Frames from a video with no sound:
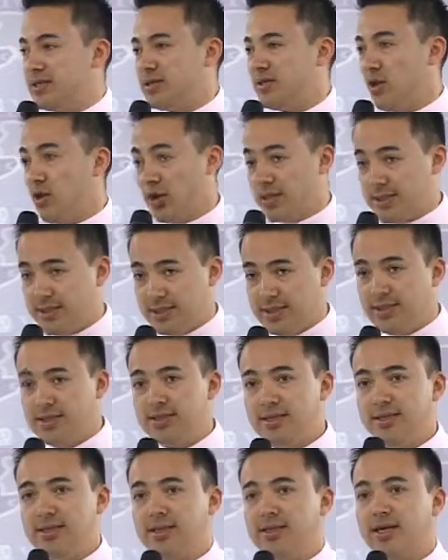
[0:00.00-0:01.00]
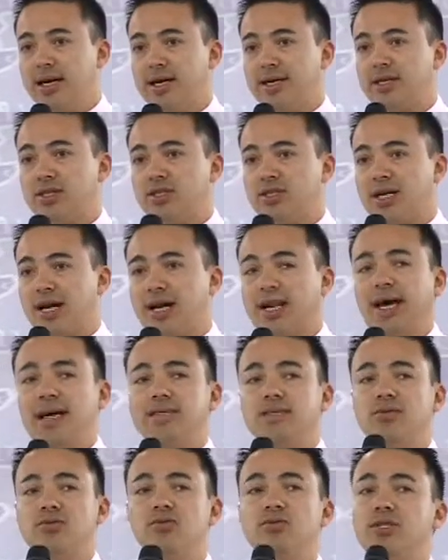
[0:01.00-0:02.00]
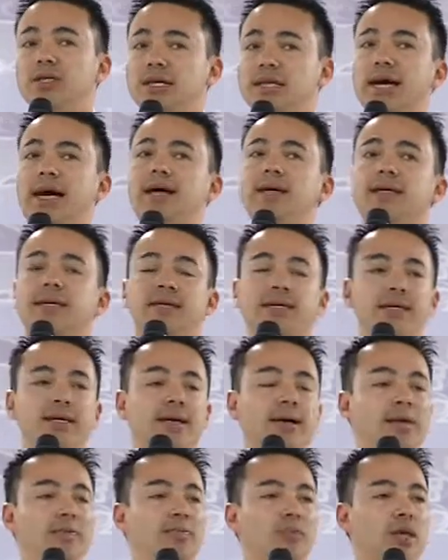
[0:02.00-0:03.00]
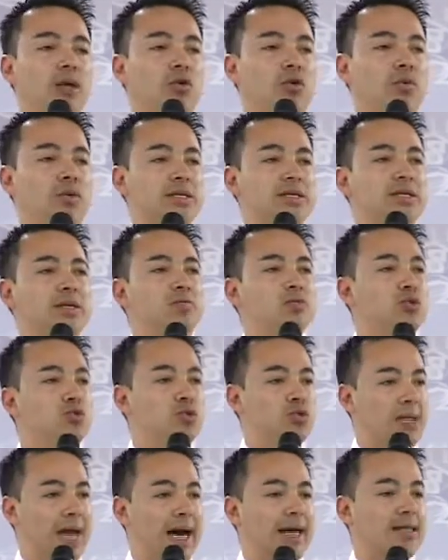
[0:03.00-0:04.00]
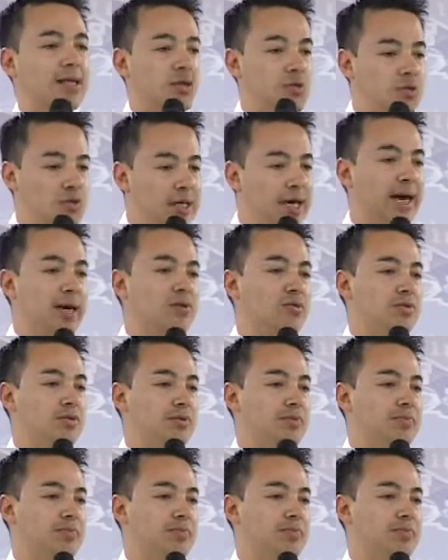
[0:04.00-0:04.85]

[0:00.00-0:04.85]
Nossa, a Igreja da Graça não tinha lá. Começamos do nada, do zero.